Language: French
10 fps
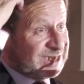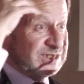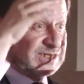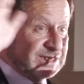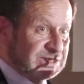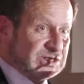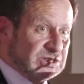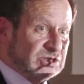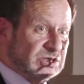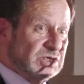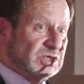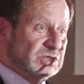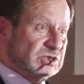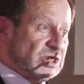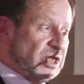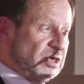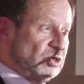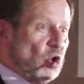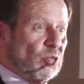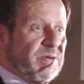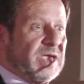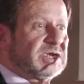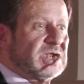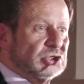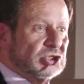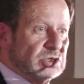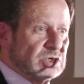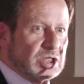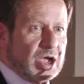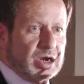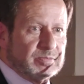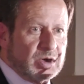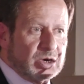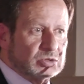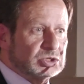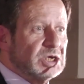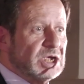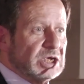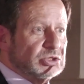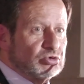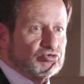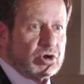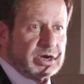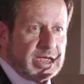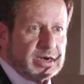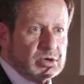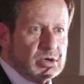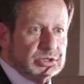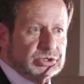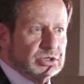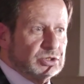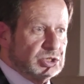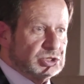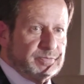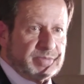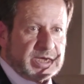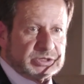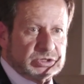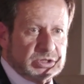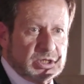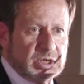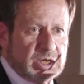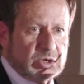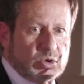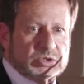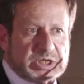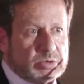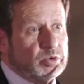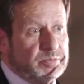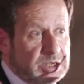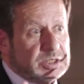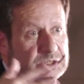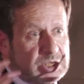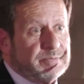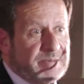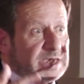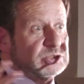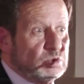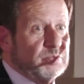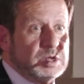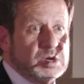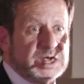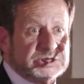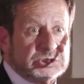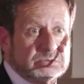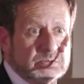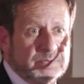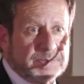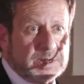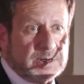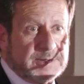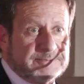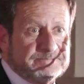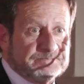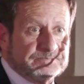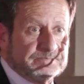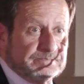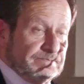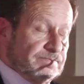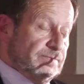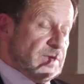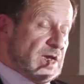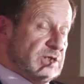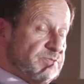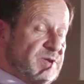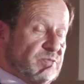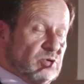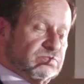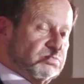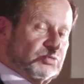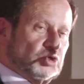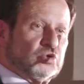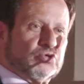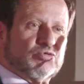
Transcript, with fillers: en disant qu'un certain nombre de ces modèles n'étaient tout simplement pas fiables. Donc c'est plutôt ça. Et donc, en fait, ce que cela veut dire concrètement, c'est que l'incidence sur le climat serait moindre. Voilà.